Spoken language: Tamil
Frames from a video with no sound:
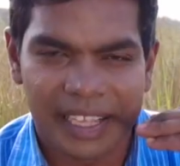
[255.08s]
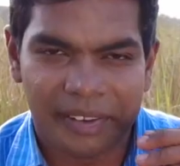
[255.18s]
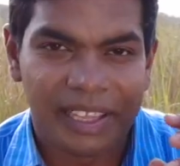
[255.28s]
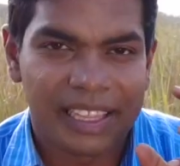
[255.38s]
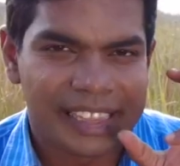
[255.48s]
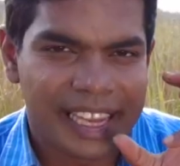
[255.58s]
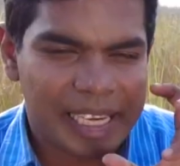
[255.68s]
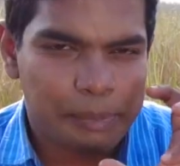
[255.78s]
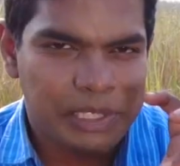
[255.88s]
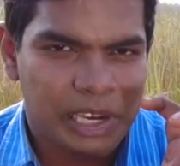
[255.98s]
அதாவது
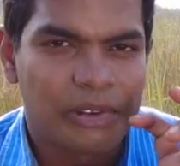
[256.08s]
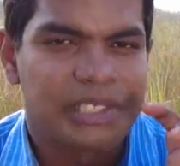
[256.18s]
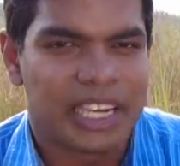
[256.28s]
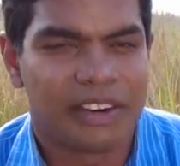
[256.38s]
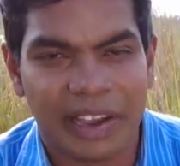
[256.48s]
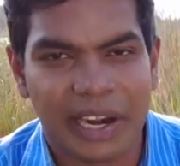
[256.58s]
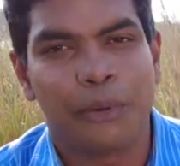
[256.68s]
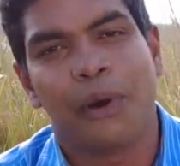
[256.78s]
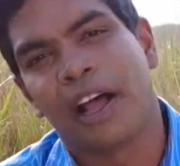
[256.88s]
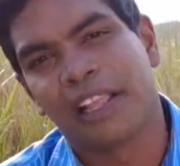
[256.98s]
தேர்ட்டி பர்சன்ட் அளவுக்கு சிக்கன்
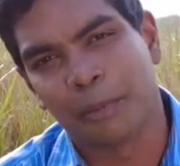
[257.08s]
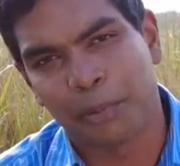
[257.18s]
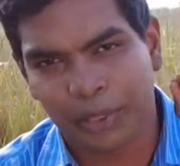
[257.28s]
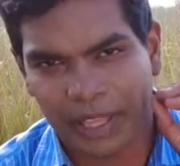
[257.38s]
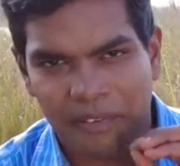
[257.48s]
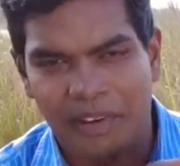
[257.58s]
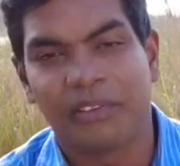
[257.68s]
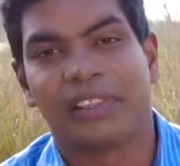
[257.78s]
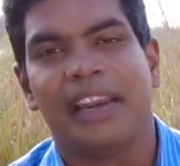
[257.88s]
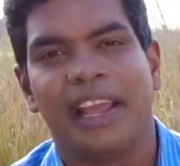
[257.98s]
வேகட்டும் அதுக்கப்புறம் தேவையான
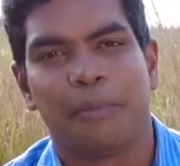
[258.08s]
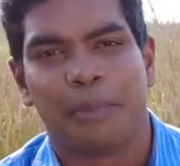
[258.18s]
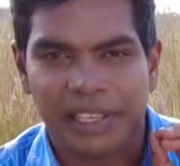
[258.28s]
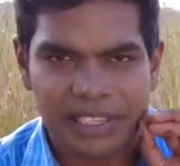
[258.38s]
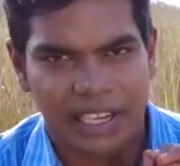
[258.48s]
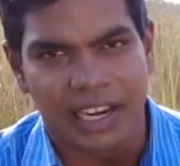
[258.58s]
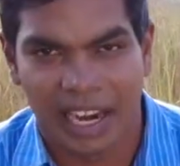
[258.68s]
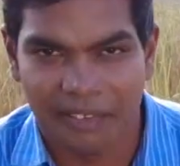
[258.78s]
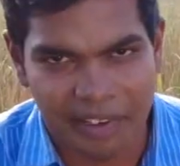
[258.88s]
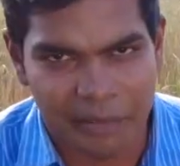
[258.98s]
அளவுக்கு தண்ணி ஆட் பண்ணி சிக்கன்
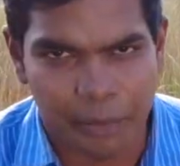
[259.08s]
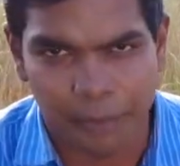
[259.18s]
நல்லா வேக